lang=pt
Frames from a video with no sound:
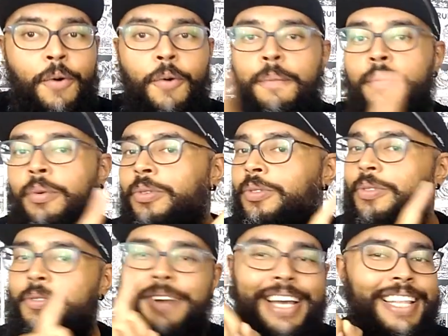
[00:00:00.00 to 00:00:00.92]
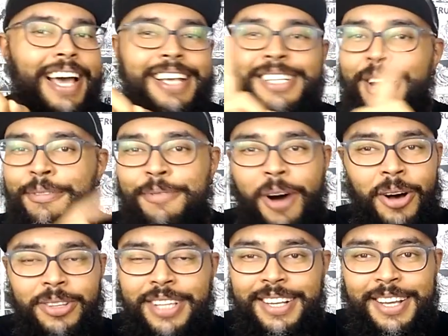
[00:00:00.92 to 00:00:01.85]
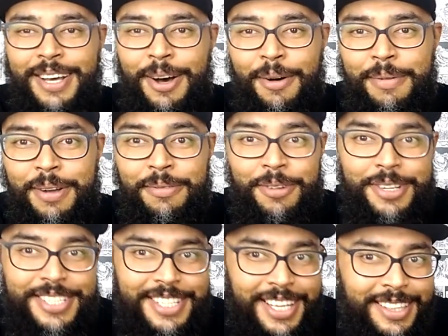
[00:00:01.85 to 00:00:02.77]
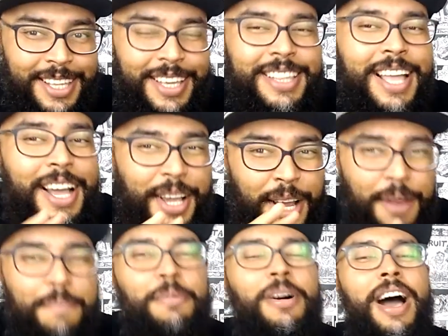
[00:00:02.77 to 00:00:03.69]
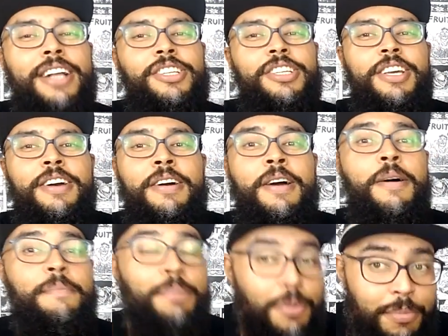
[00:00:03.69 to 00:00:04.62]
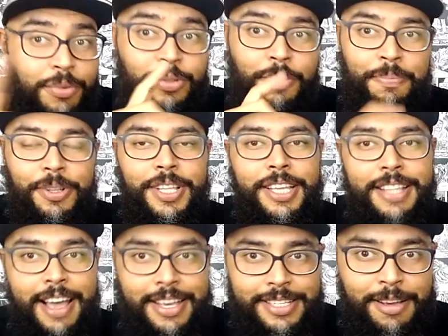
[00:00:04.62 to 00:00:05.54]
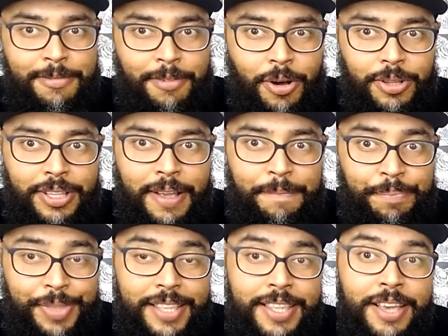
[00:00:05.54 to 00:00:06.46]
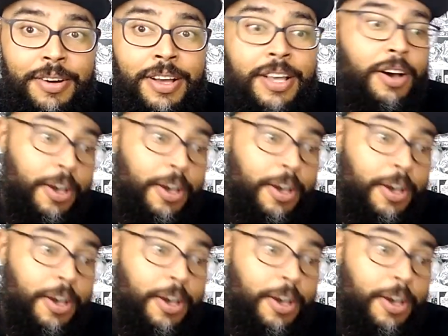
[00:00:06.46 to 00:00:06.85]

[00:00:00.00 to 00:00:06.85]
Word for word: o mundo não vai dar essa volta, não, mano. Você tem que dar aquela empurradinha pro mundo poder dar essa volta, entendeu?